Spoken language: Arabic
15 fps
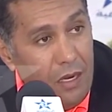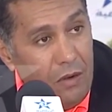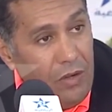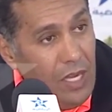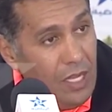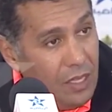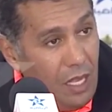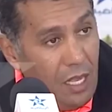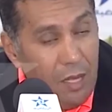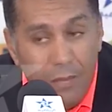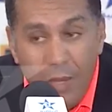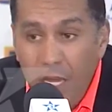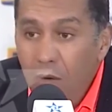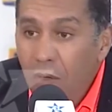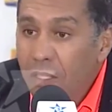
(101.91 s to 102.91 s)
وحنا عندنا
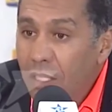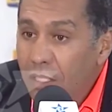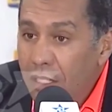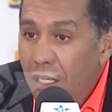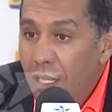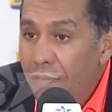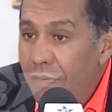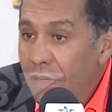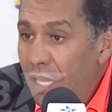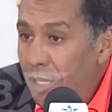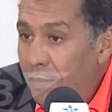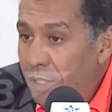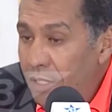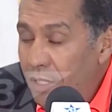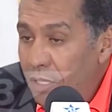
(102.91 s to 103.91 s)
امل وعندنا ثقه في
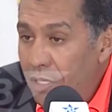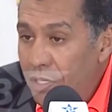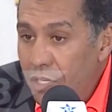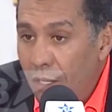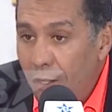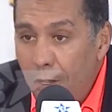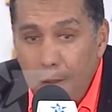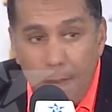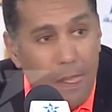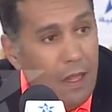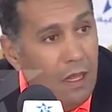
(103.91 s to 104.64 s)
اللاعبين ديالنا ان شاء الله